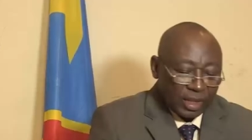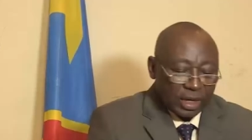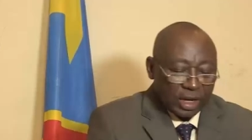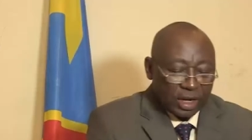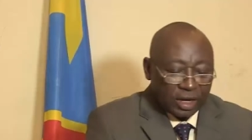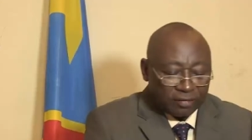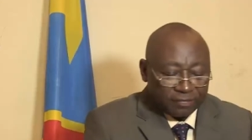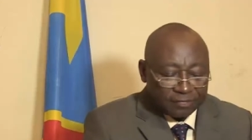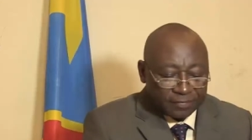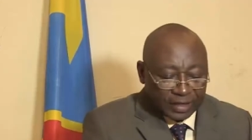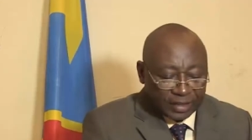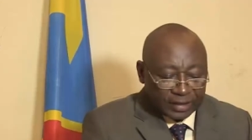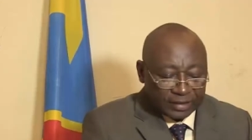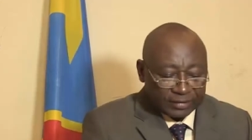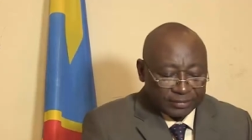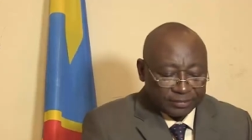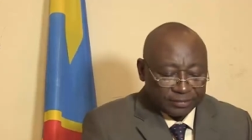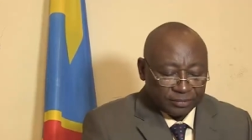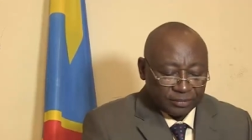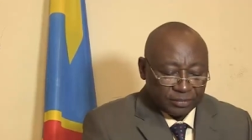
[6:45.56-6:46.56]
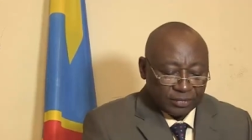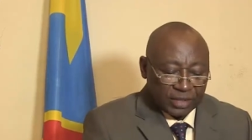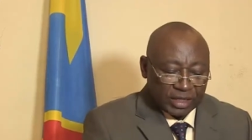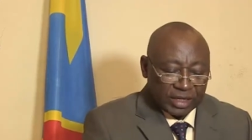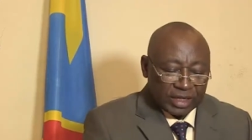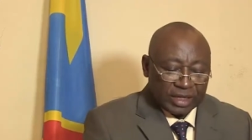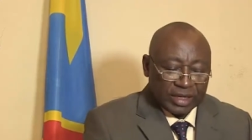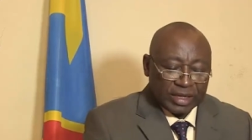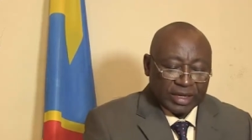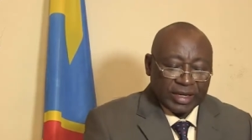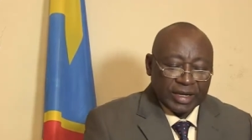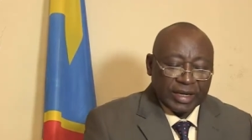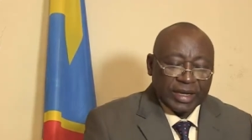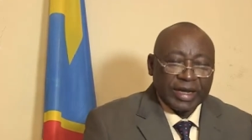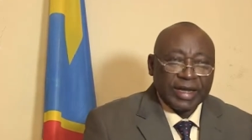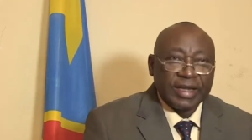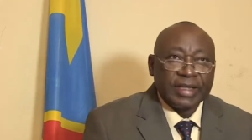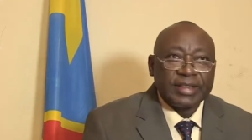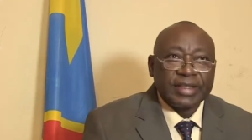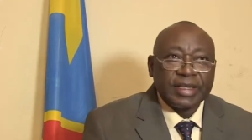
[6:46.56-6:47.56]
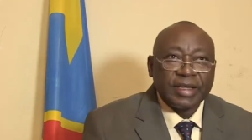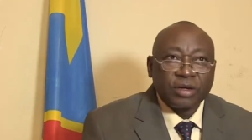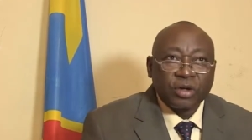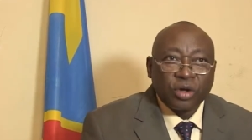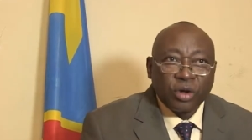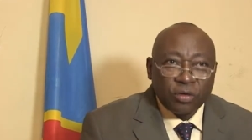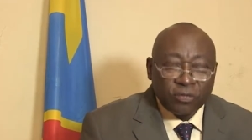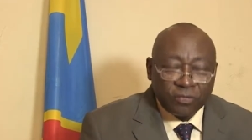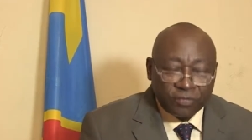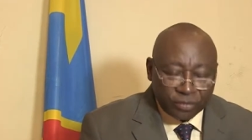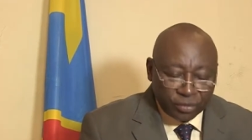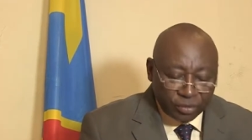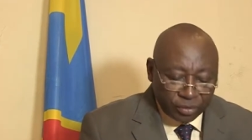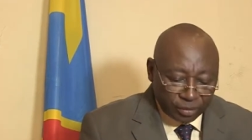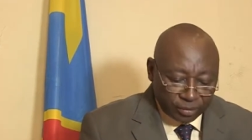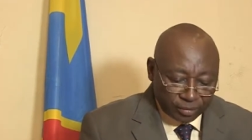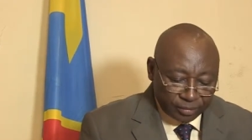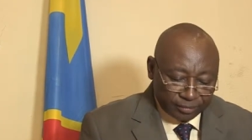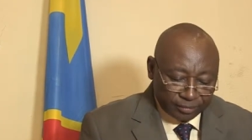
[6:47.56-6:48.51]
Enfin, il a été convenu